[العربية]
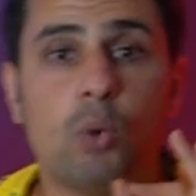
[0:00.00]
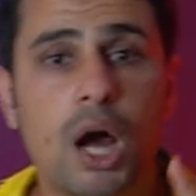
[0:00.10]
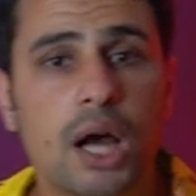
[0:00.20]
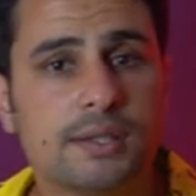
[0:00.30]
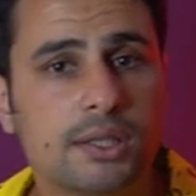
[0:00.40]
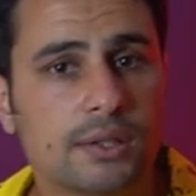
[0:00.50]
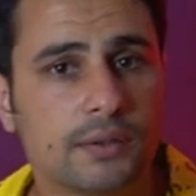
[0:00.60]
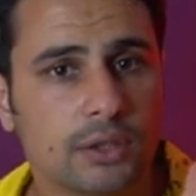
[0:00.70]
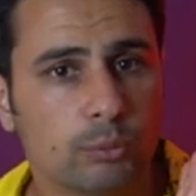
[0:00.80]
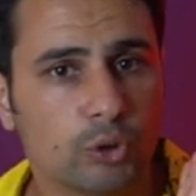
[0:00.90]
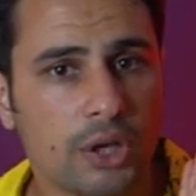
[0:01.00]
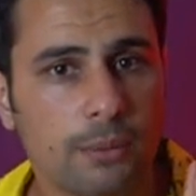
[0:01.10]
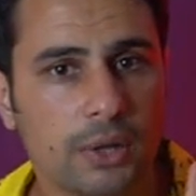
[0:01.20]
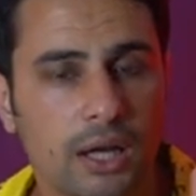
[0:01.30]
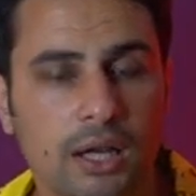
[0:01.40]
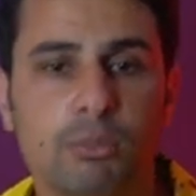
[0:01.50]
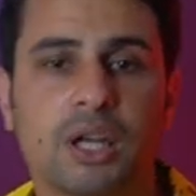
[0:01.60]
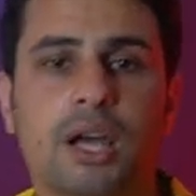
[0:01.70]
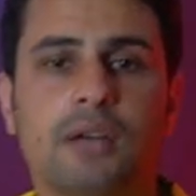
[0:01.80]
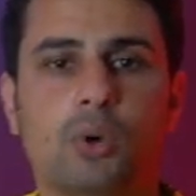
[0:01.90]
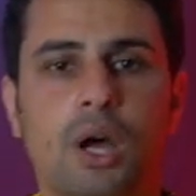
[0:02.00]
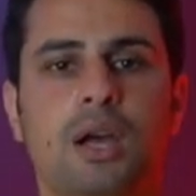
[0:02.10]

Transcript: وعزيزتي المتابعة لما كانوا